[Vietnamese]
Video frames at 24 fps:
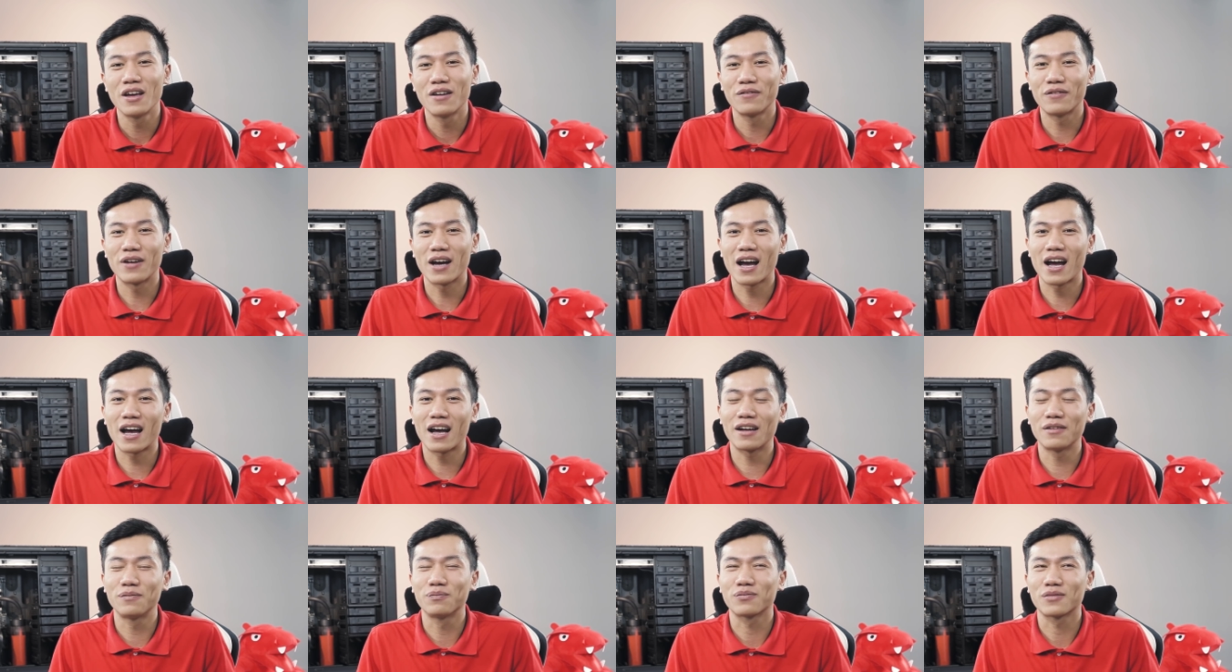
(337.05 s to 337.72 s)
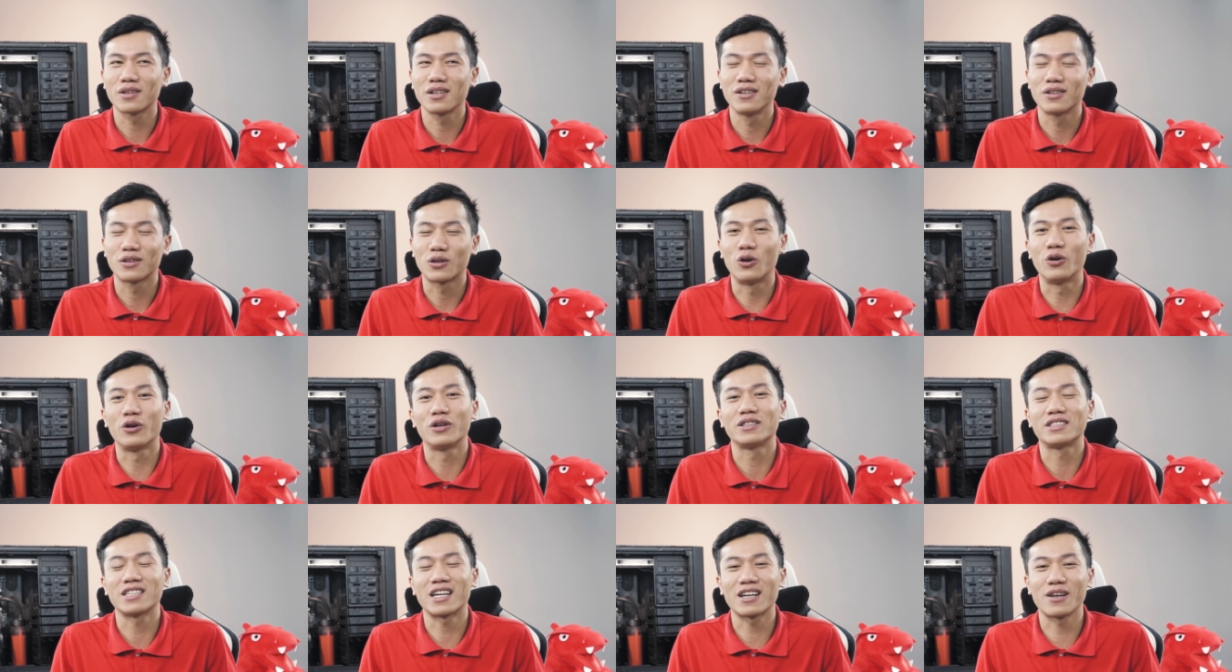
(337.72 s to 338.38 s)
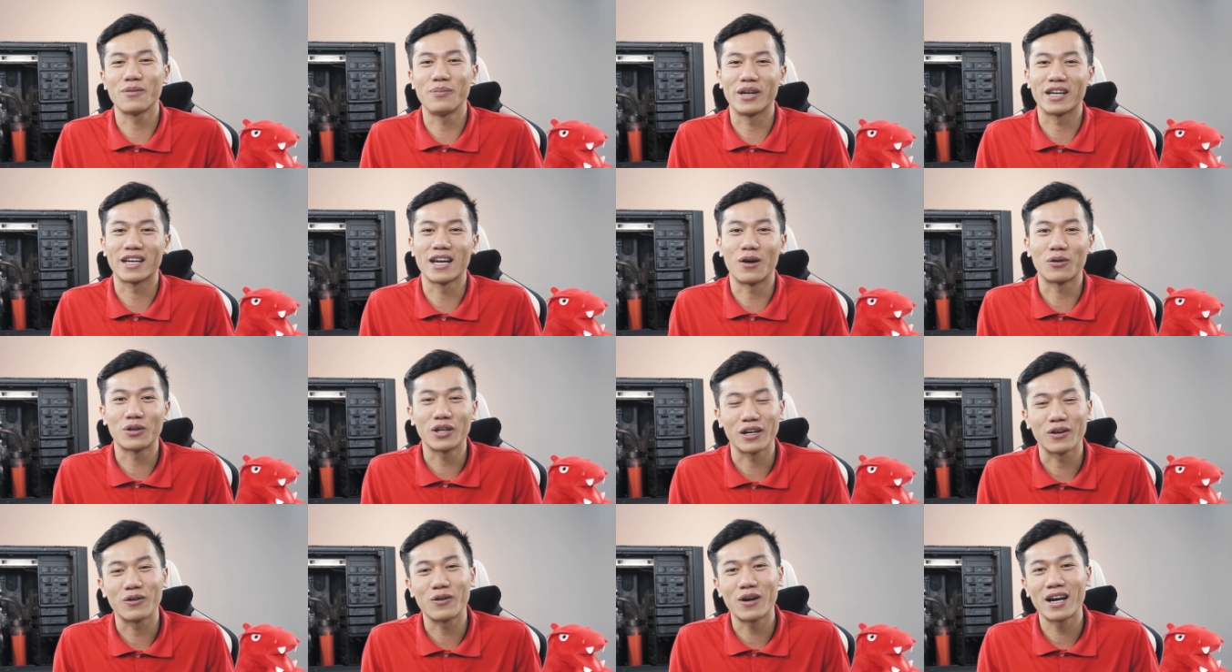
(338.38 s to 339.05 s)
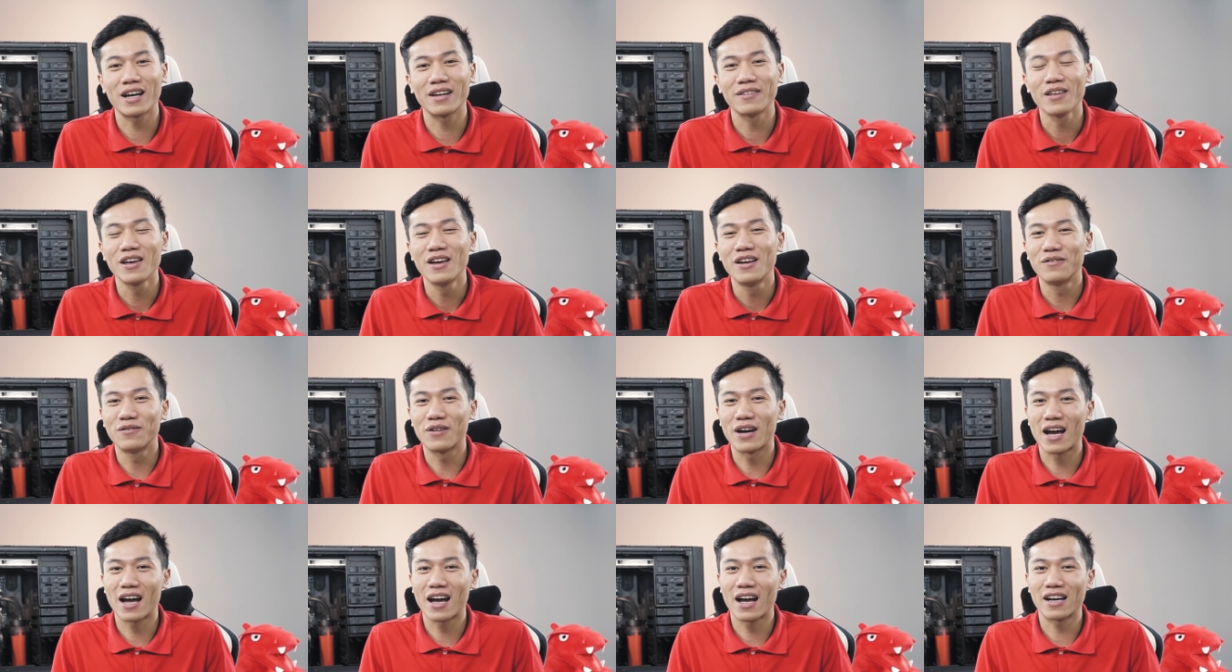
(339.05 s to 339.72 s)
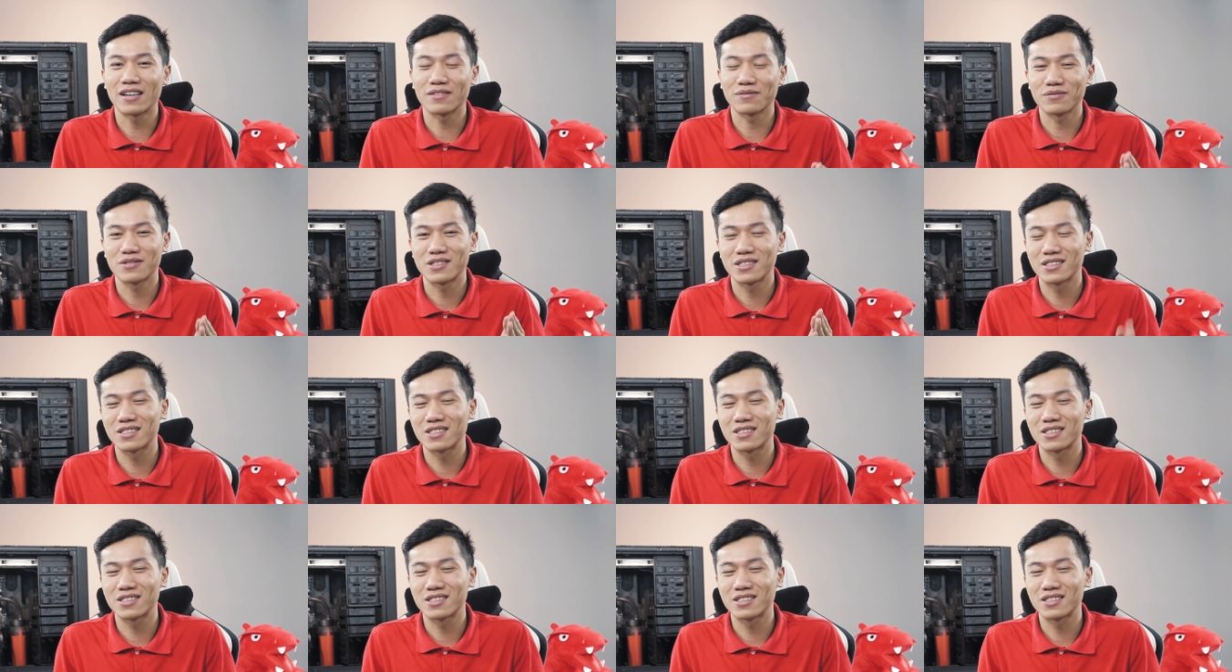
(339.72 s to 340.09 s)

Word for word: Và thôi chắc là mình đau thật quá. Và